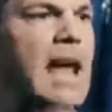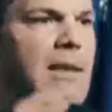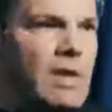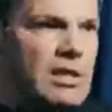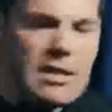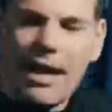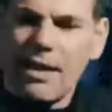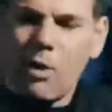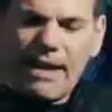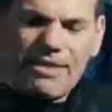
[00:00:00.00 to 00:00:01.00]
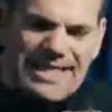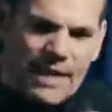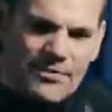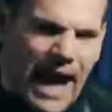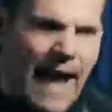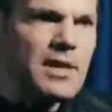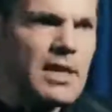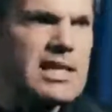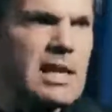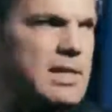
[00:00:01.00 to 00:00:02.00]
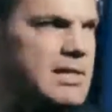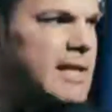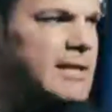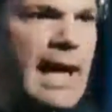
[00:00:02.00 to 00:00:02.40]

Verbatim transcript: dann wird noch etwas ganz anderes hier passieren.